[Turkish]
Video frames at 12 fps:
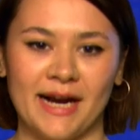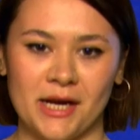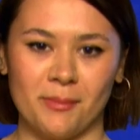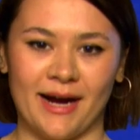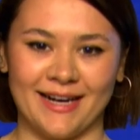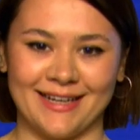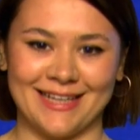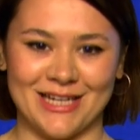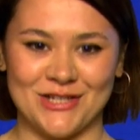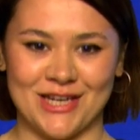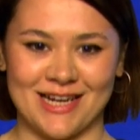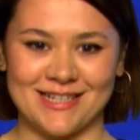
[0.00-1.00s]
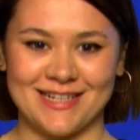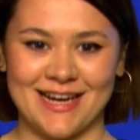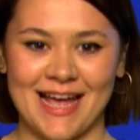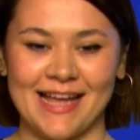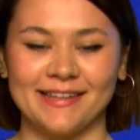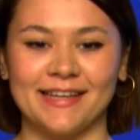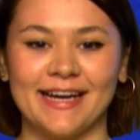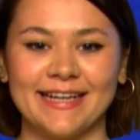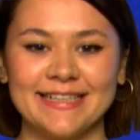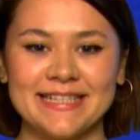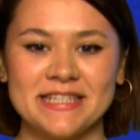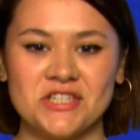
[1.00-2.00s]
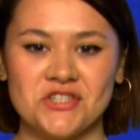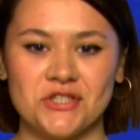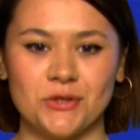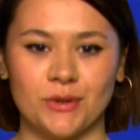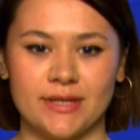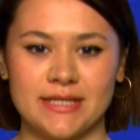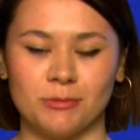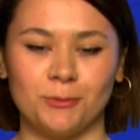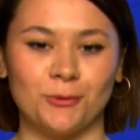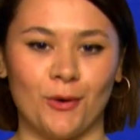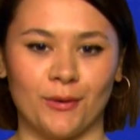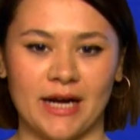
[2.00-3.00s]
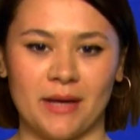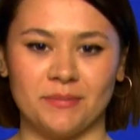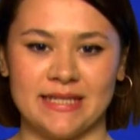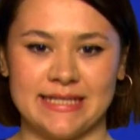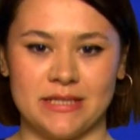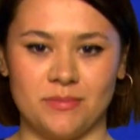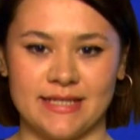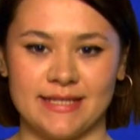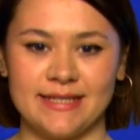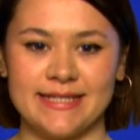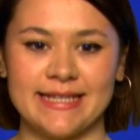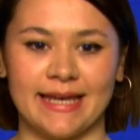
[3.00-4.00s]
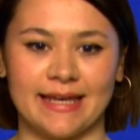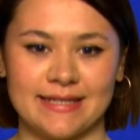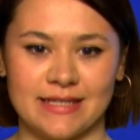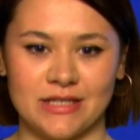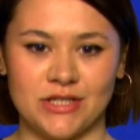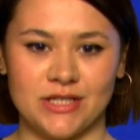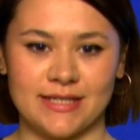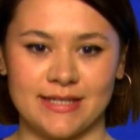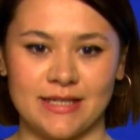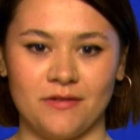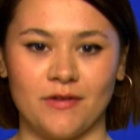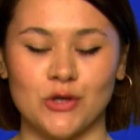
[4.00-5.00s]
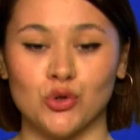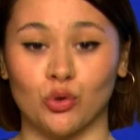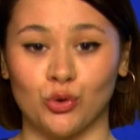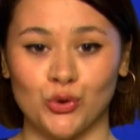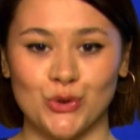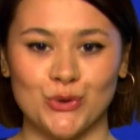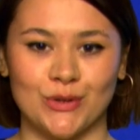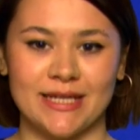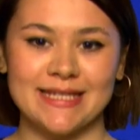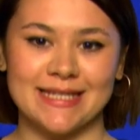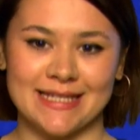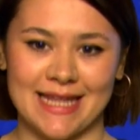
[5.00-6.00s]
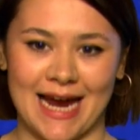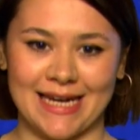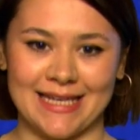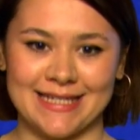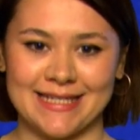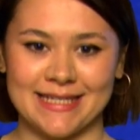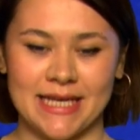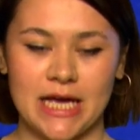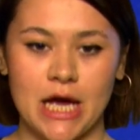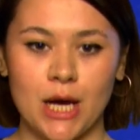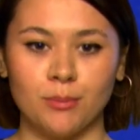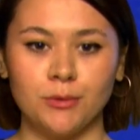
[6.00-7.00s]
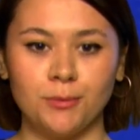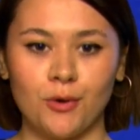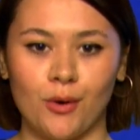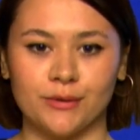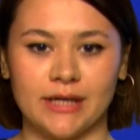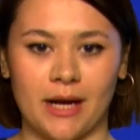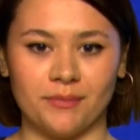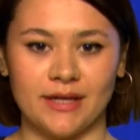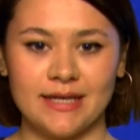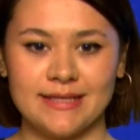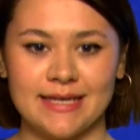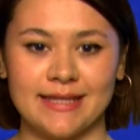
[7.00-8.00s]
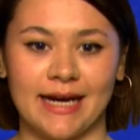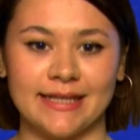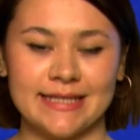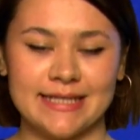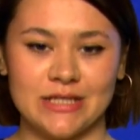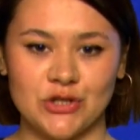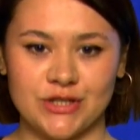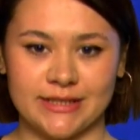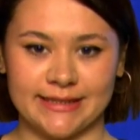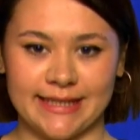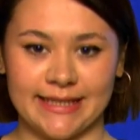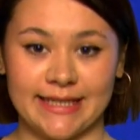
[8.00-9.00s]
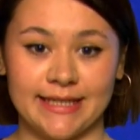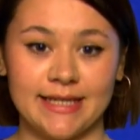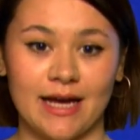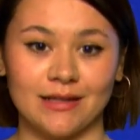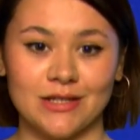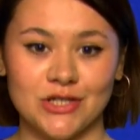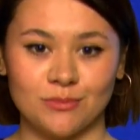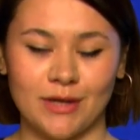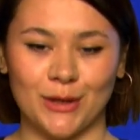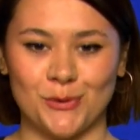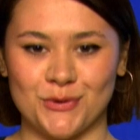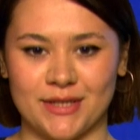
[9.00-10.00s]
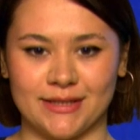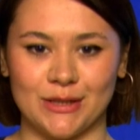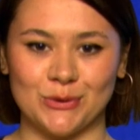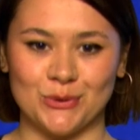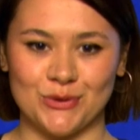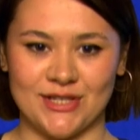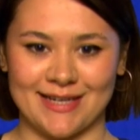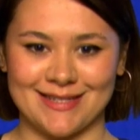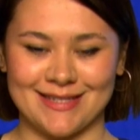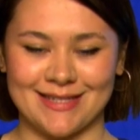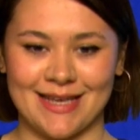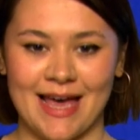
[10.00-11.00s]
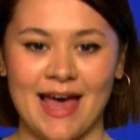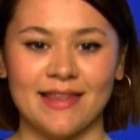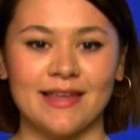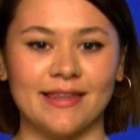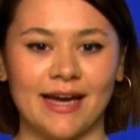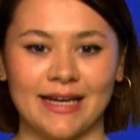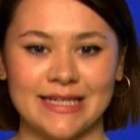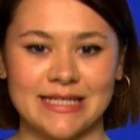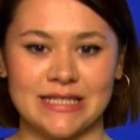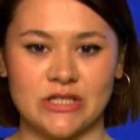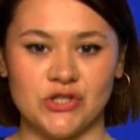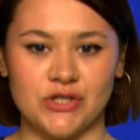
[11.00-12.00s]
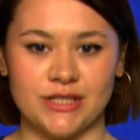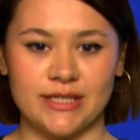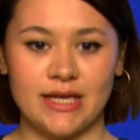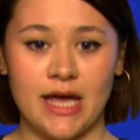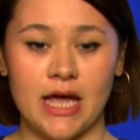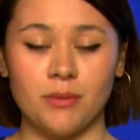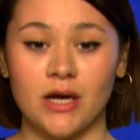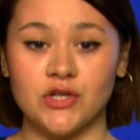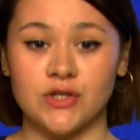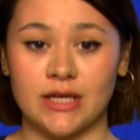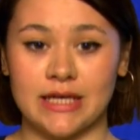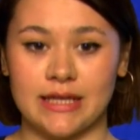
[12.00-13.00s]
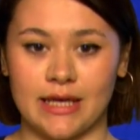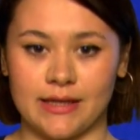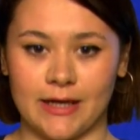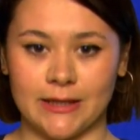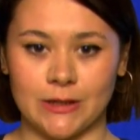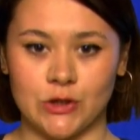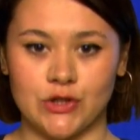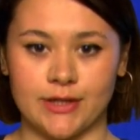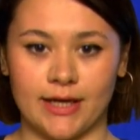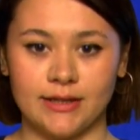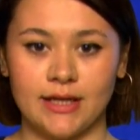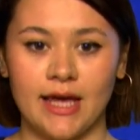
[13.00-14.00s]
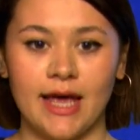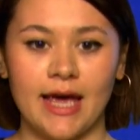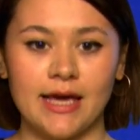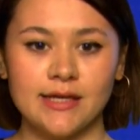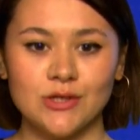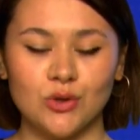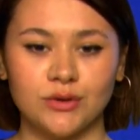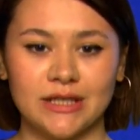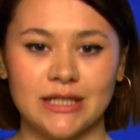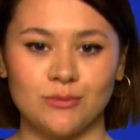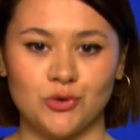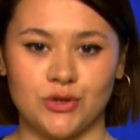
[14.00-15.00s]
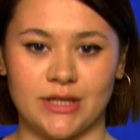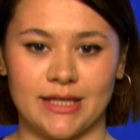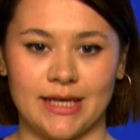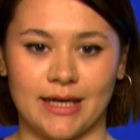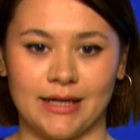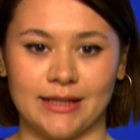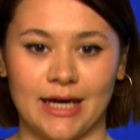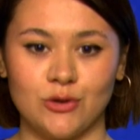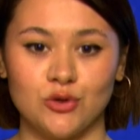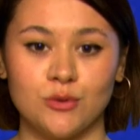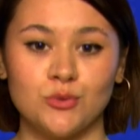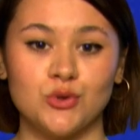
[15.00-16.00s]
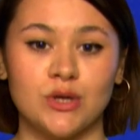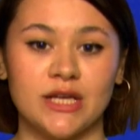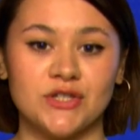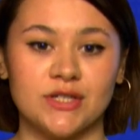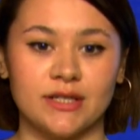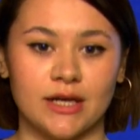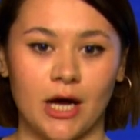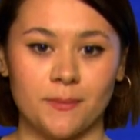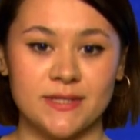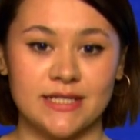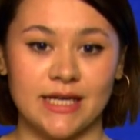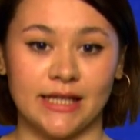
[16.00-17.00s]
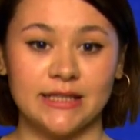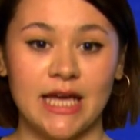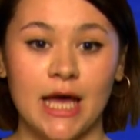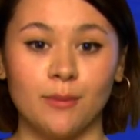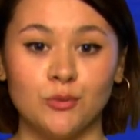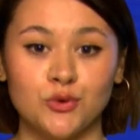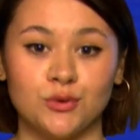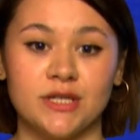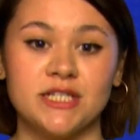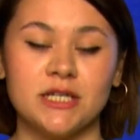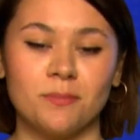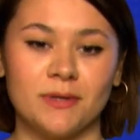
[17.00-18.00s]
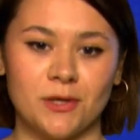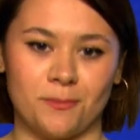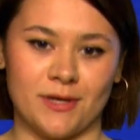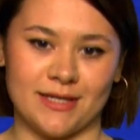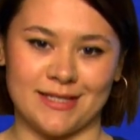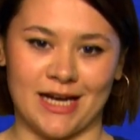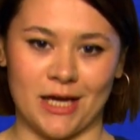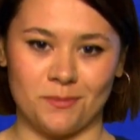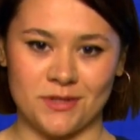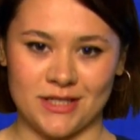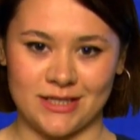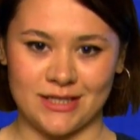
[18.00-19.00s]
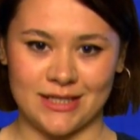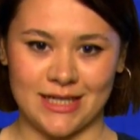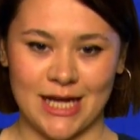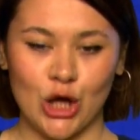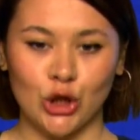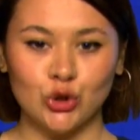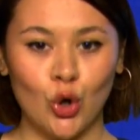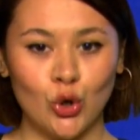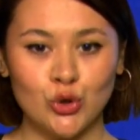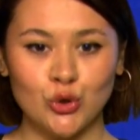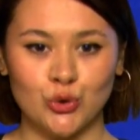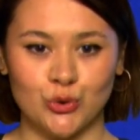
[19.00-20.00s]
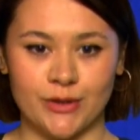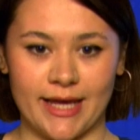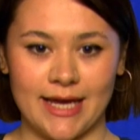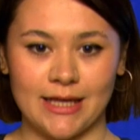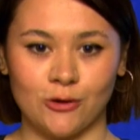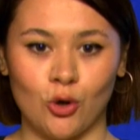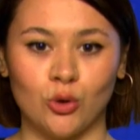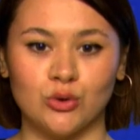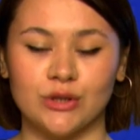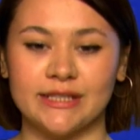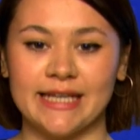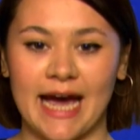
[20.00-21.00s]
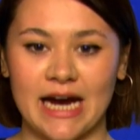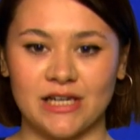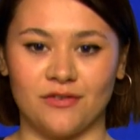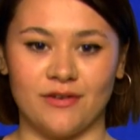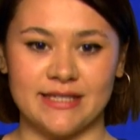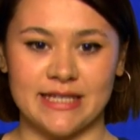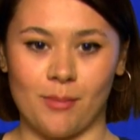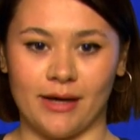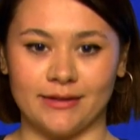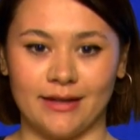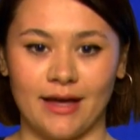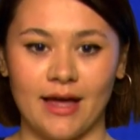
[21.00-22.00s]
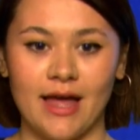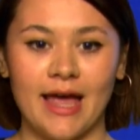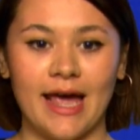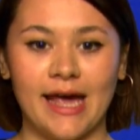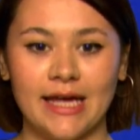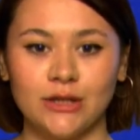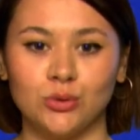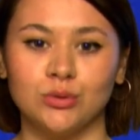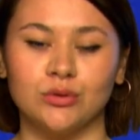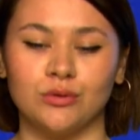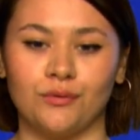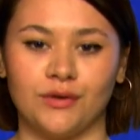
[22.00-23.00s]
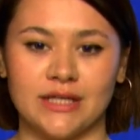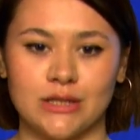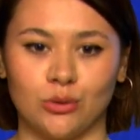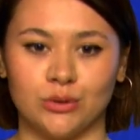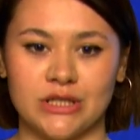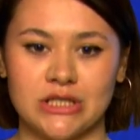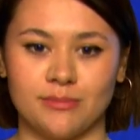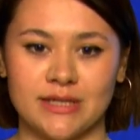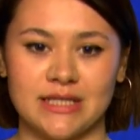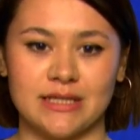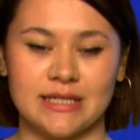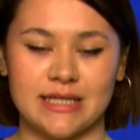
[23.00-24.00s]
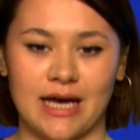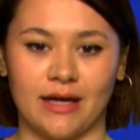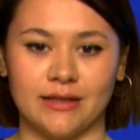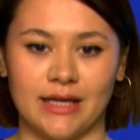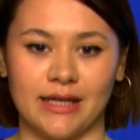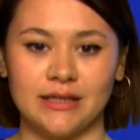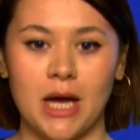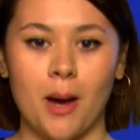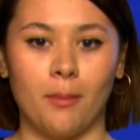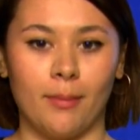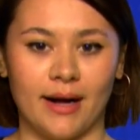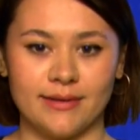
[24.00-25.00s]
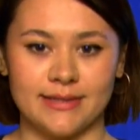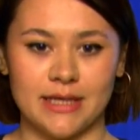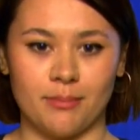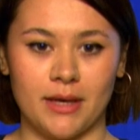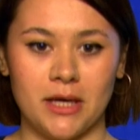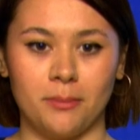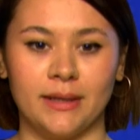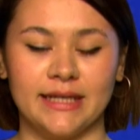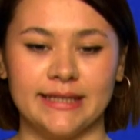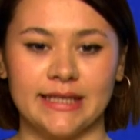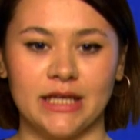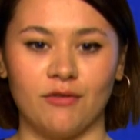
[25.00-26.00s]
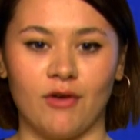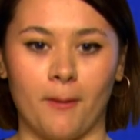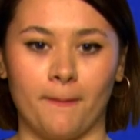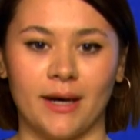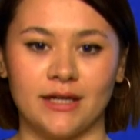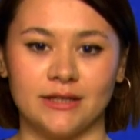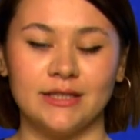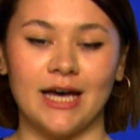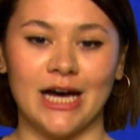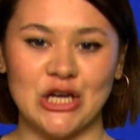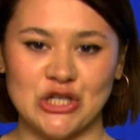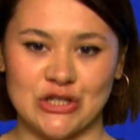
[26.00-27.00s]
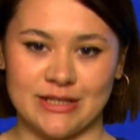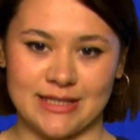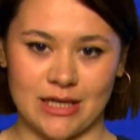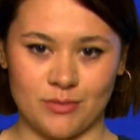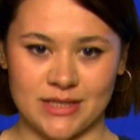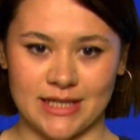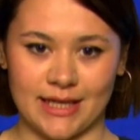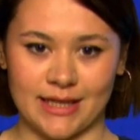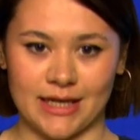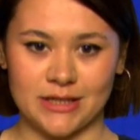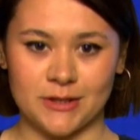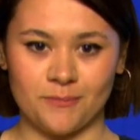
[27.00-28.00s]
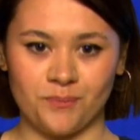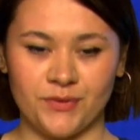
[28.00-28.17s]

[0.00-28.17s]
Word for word: Merhaba arkadaşlar. Tedarik Zinciri Yönetimi program dizimizin 8.si ve sonuncusu ile sizlerleyiz. Bu programda tedarik zincirinde yeni yaklaşımlar üzerinde duracağız. Tedarik zinciri en baştaki tedarikçiden en sondaki müşteriye kadar tüm süreçleri kapsayan bütünleşik bir yapıya sahiptir. Doğru ürüne, doğru yer ve zamanda en uygun fiyata ulaşılmasını sağlayan malzeme, bilgi ve paranın akışını temsil eder.